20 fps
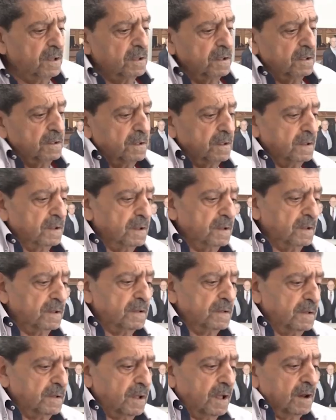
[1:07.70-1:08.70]
ها
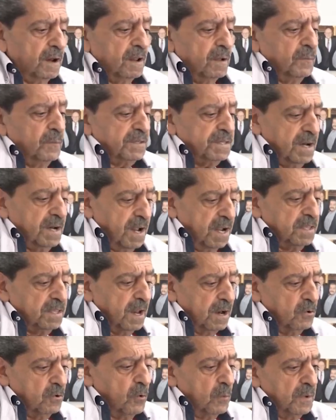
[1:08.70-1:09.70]
هلا مثلا هيدا
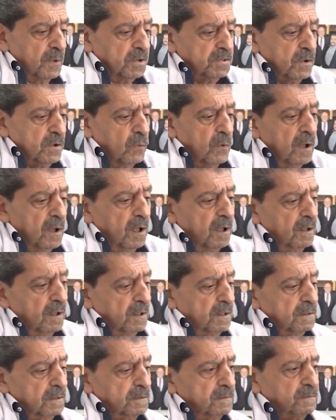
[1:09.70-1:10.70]
اليوم اجى
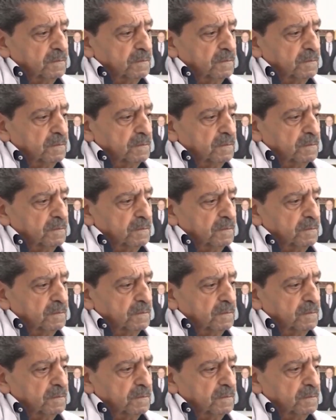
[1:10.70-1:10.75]
واحد